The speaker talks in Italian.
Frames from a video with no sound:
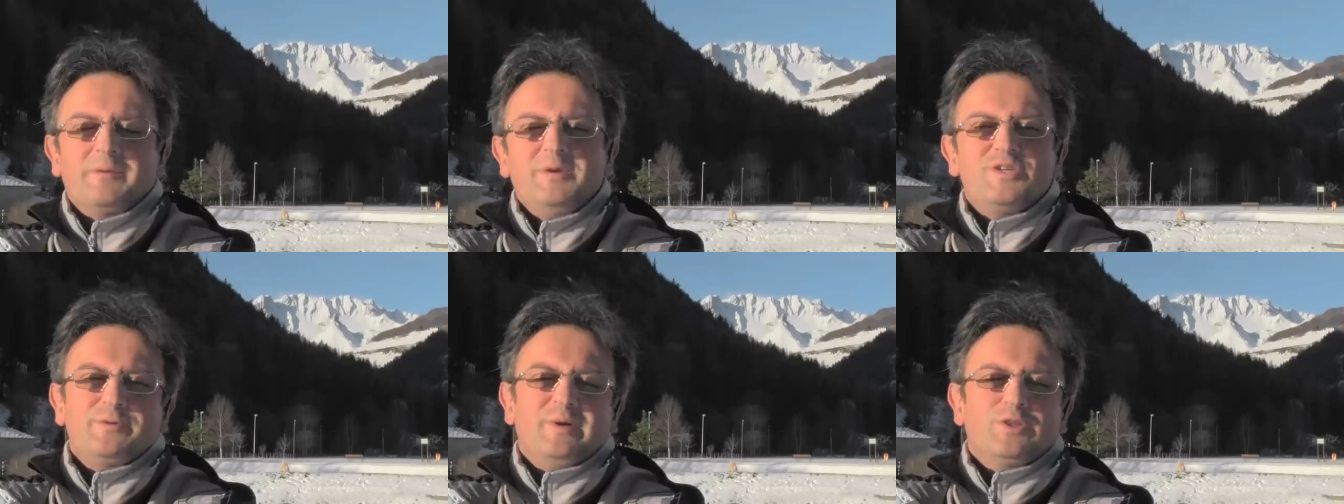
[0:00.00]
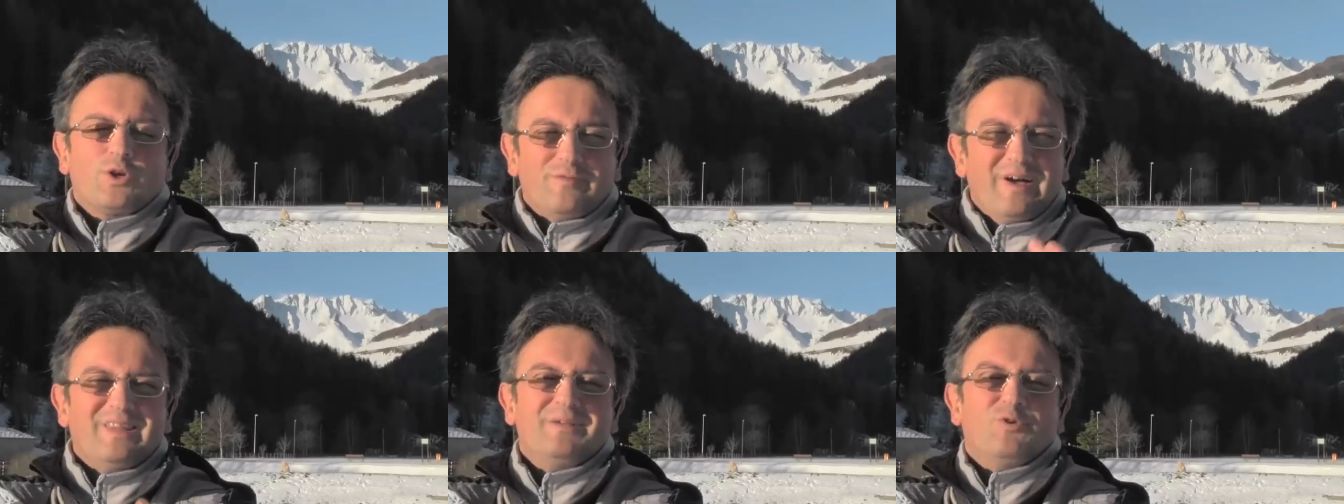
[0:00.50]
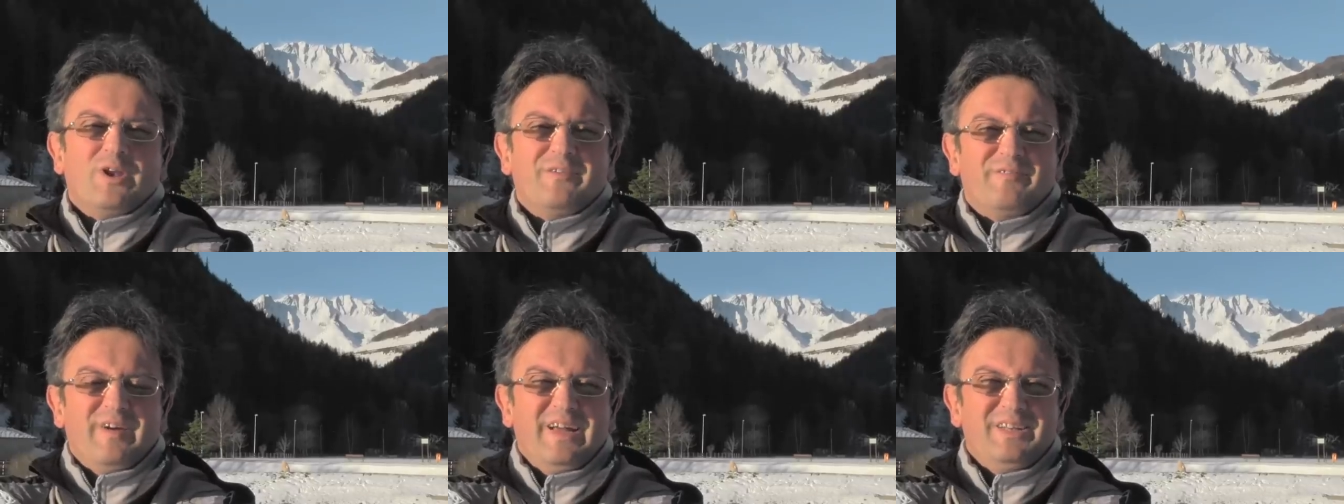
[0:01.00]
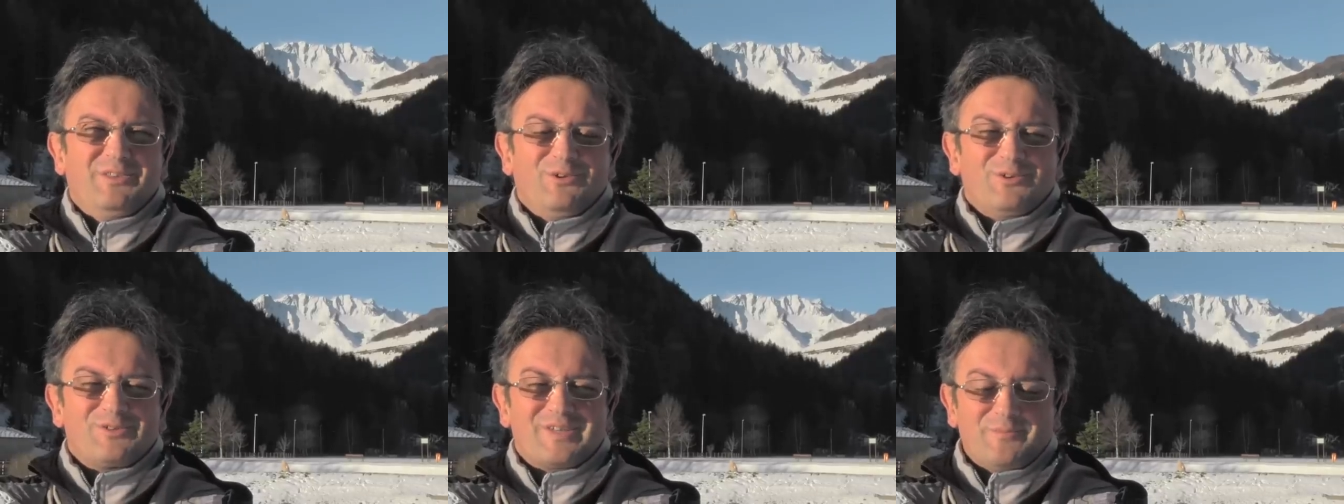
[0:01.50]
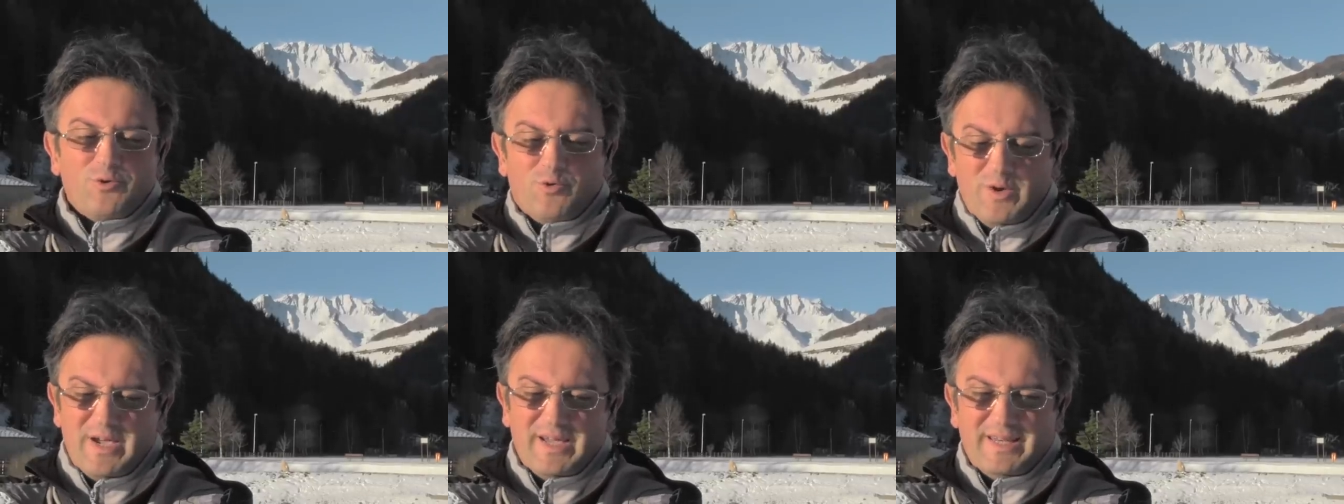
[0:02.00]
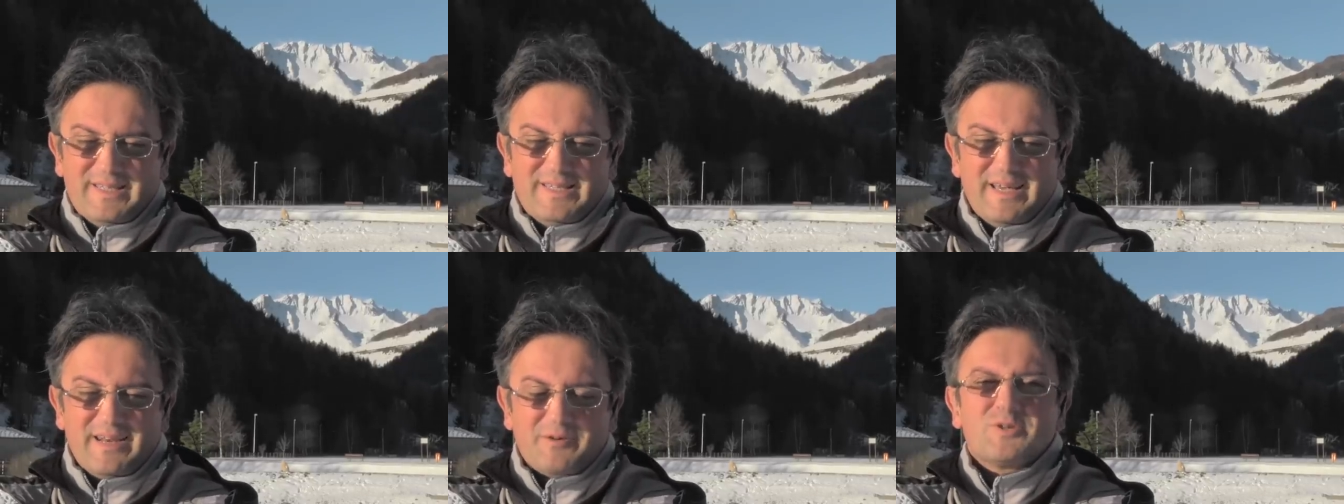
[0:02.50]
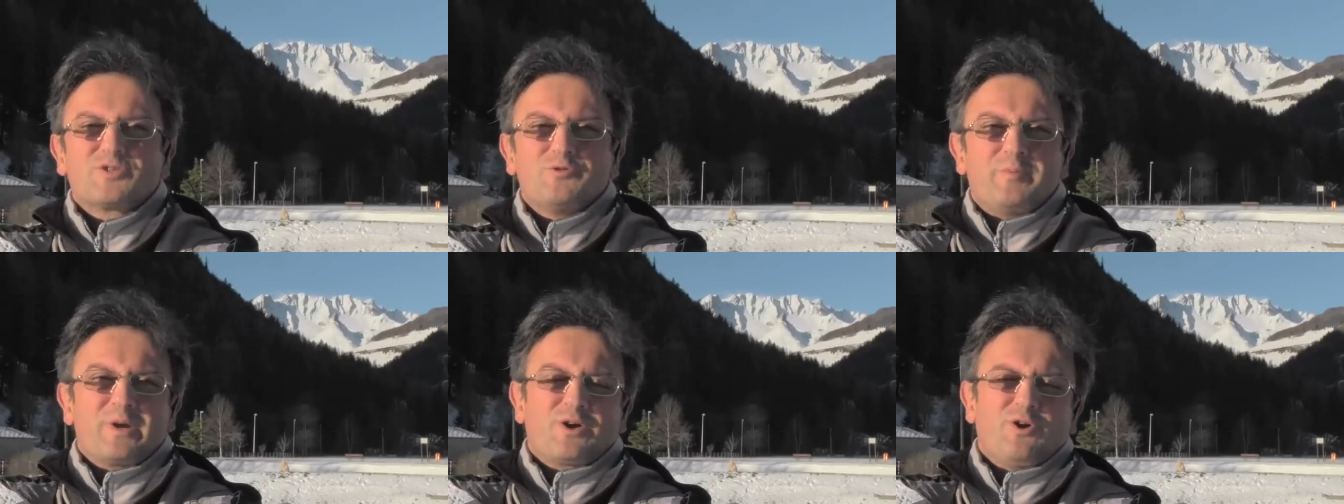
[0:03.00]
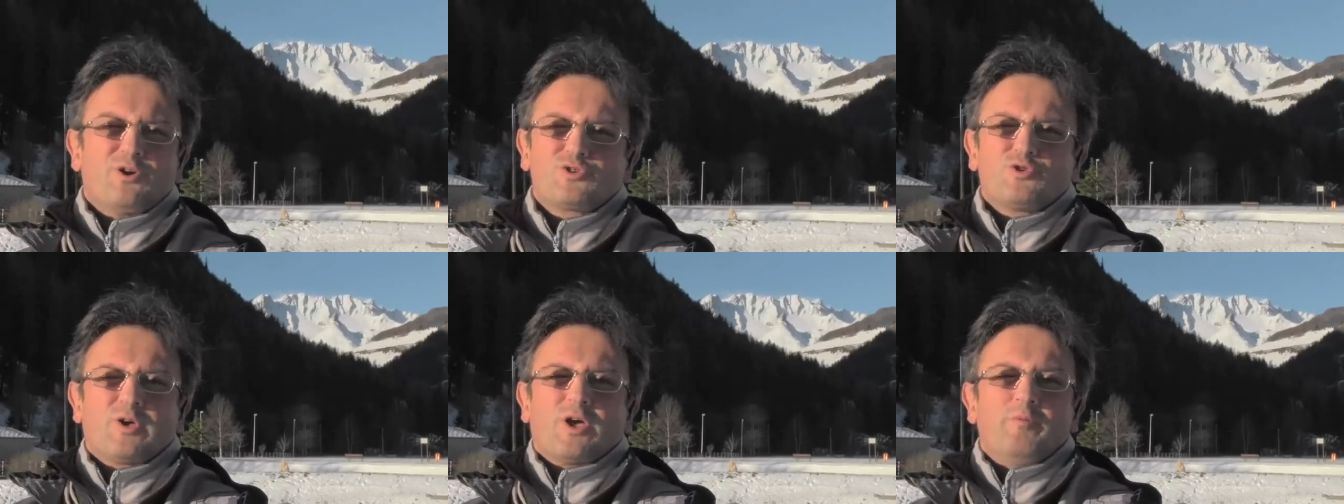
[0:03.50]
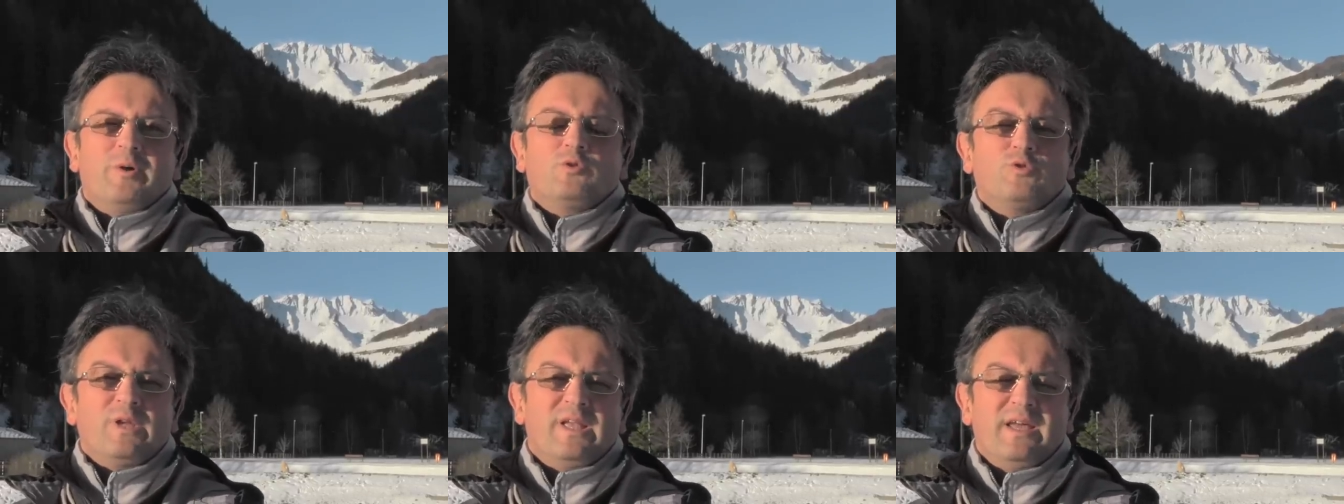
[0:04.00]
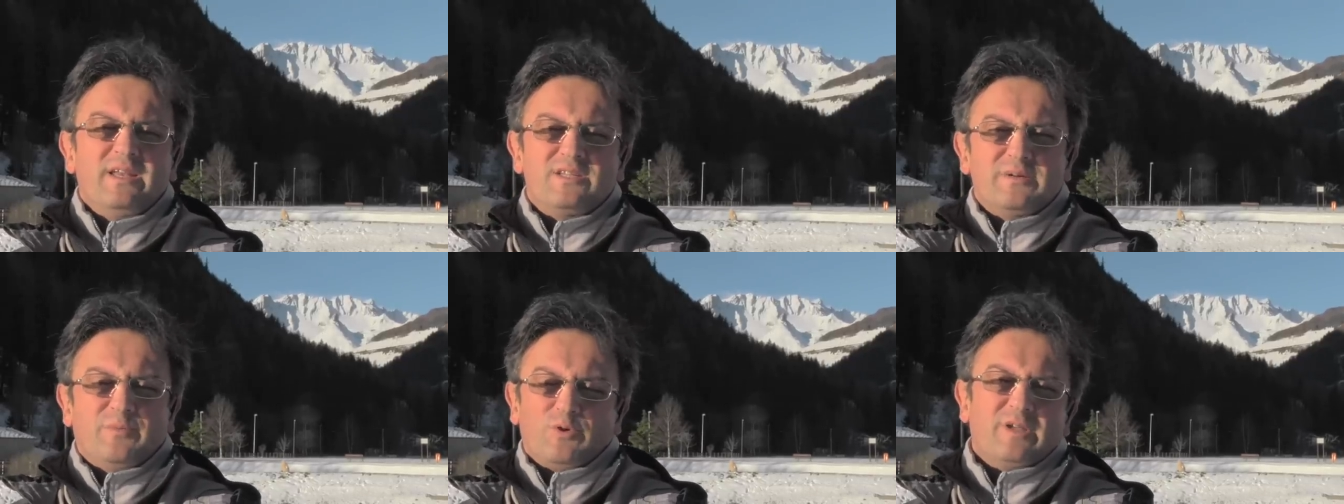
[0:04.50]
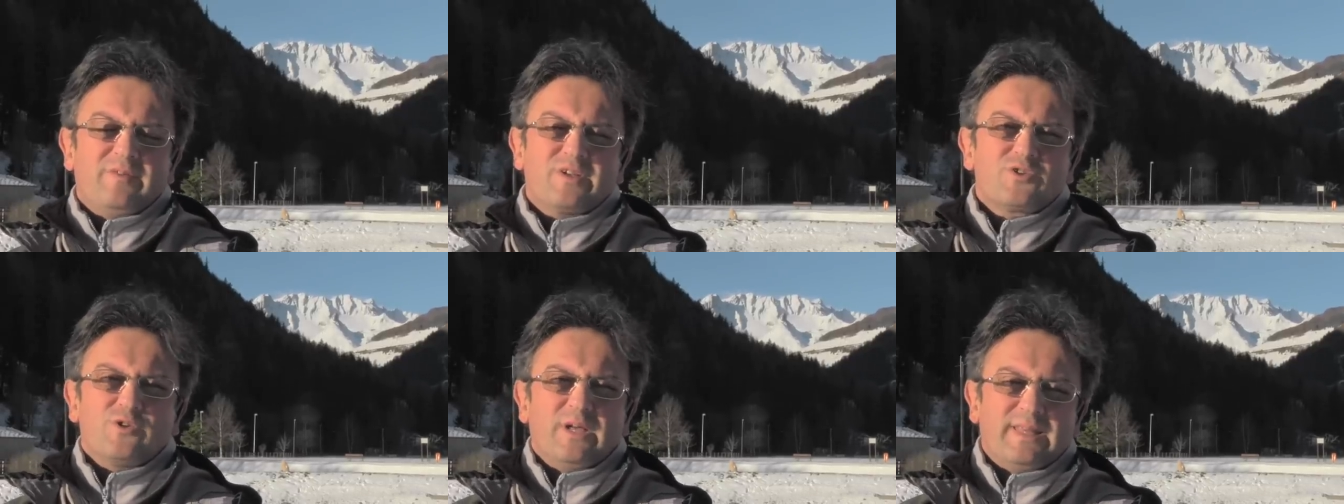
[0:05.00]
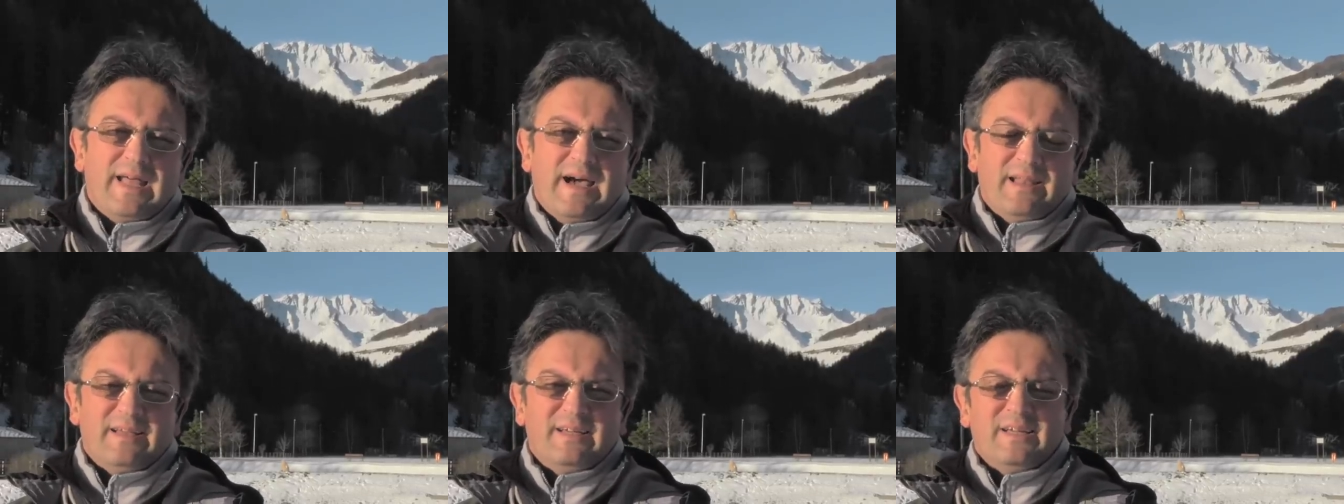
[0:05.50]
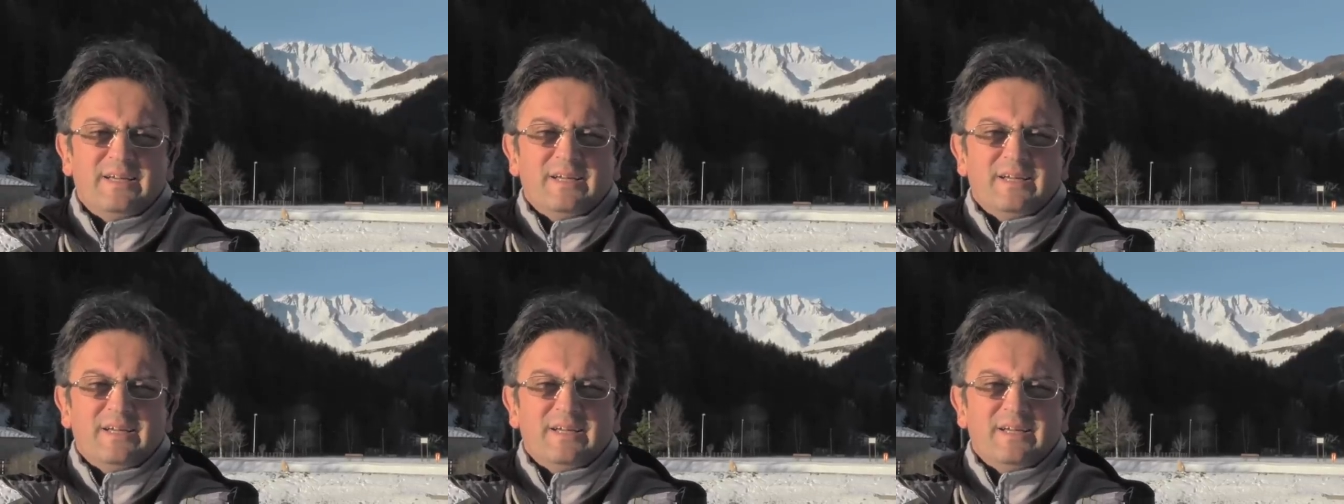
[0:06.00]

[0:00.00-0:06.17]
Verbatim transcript: Cari amici bentrovati, buon avvento, siamo qui a iniziare questo percorso che come tutti gli anni ci porta verso Natale.